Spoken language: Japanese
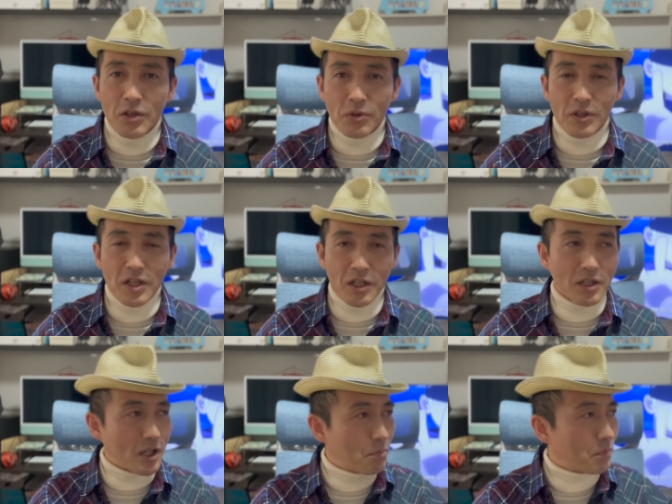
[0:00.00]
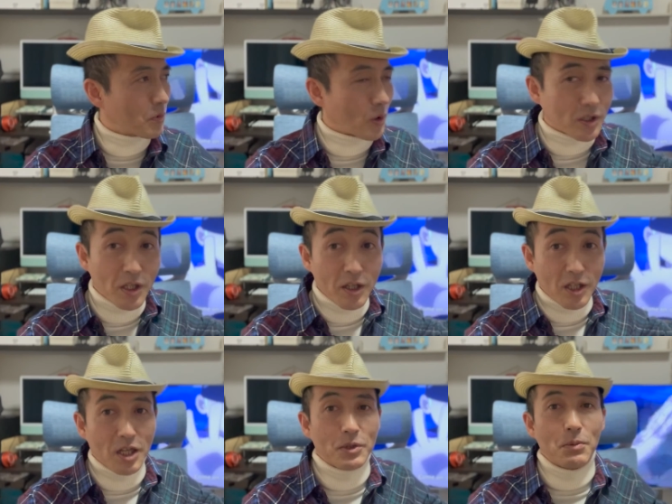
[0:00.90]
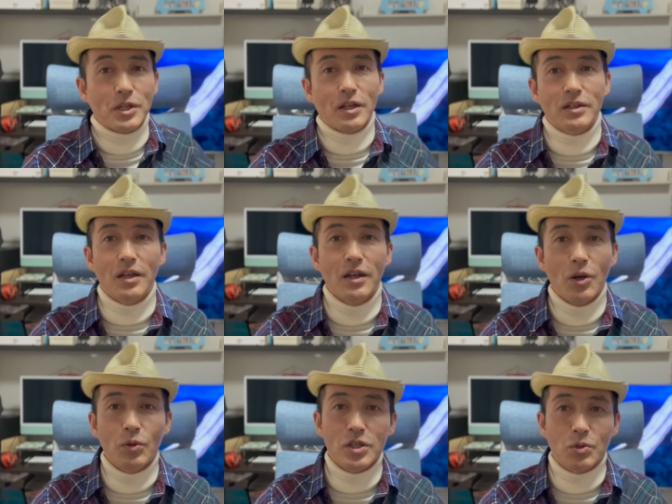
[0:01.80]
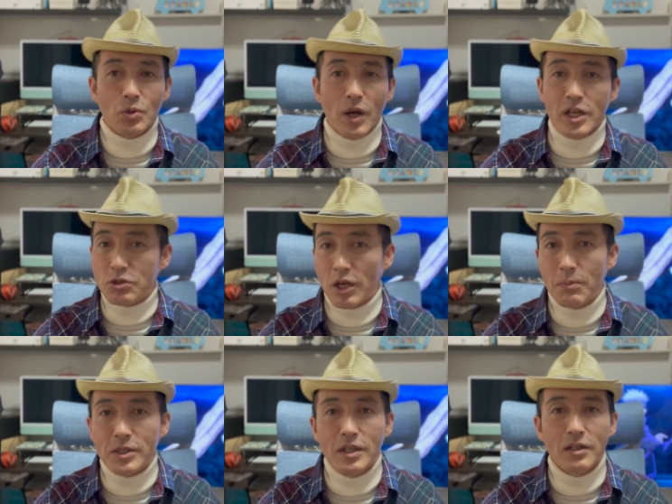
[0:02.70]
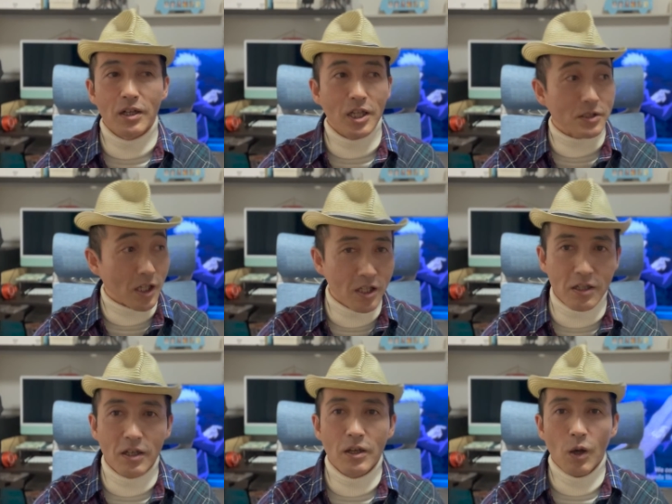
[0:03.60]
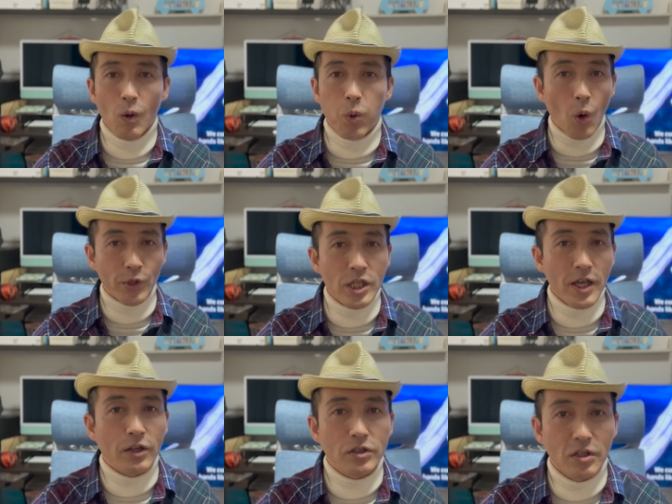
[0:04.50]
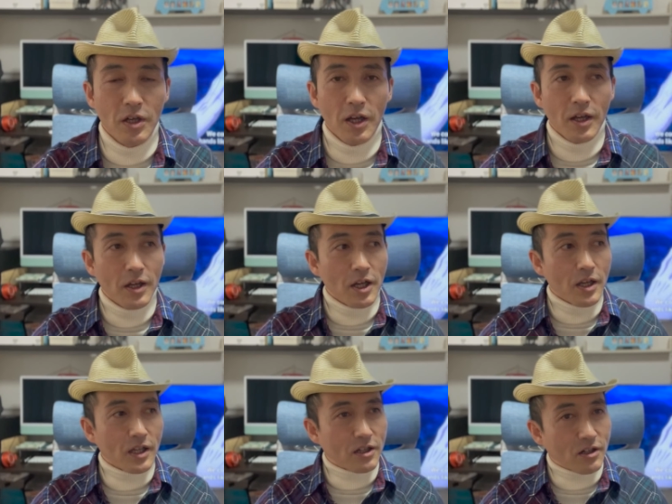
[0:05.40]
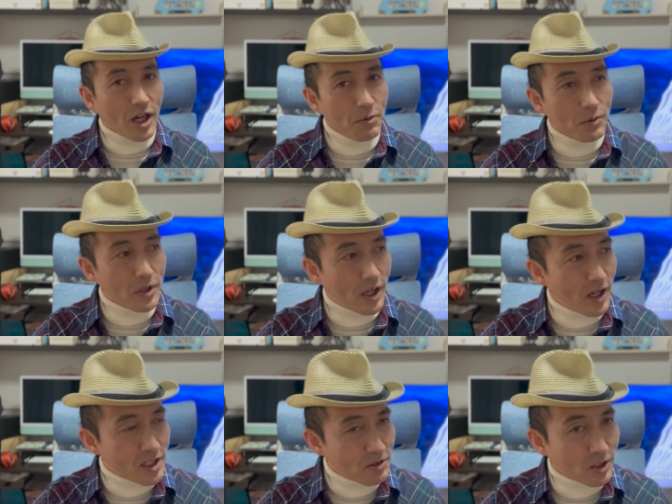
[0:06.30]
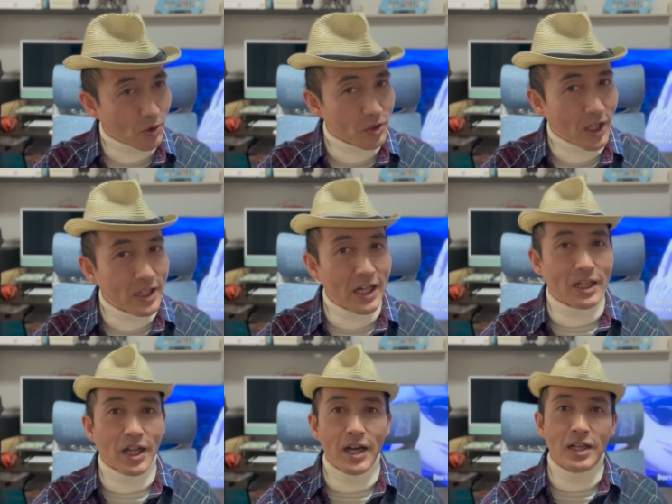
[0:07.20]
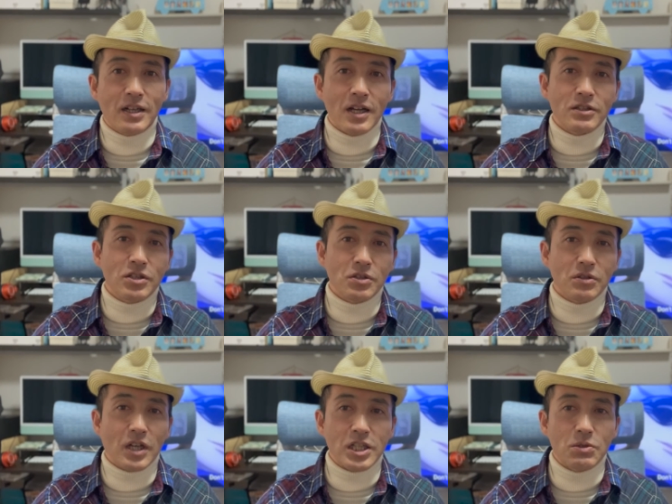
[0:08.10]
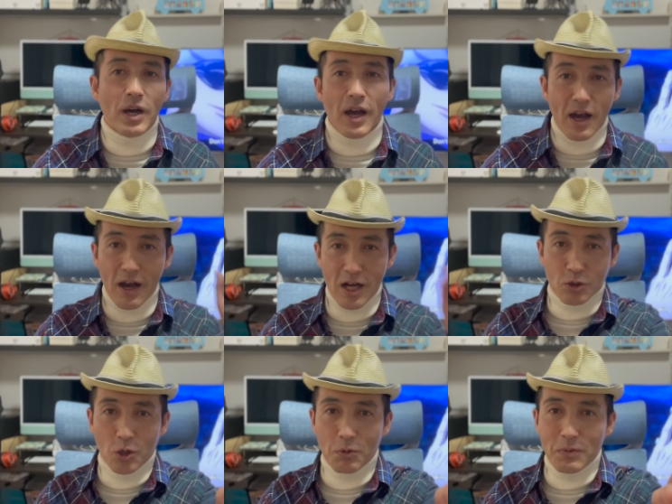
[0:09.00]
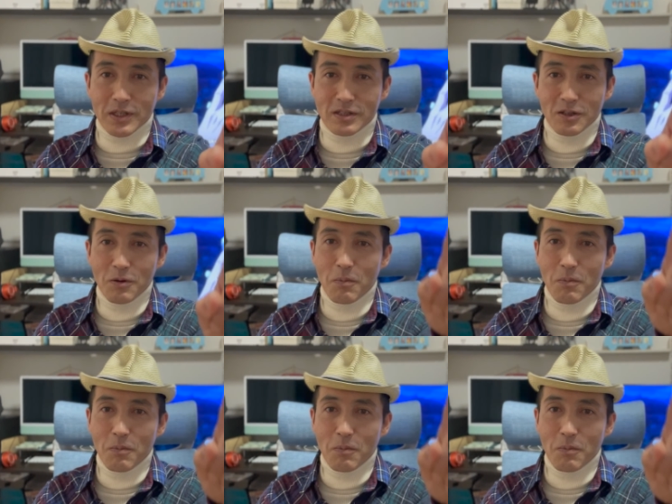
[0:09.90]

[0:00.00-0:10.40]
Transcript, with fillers: の家でねこうやってねテレビで見たって同じことは味わえませんからね是非 4DX 一回も味わったことないなら体感する価値はあると思います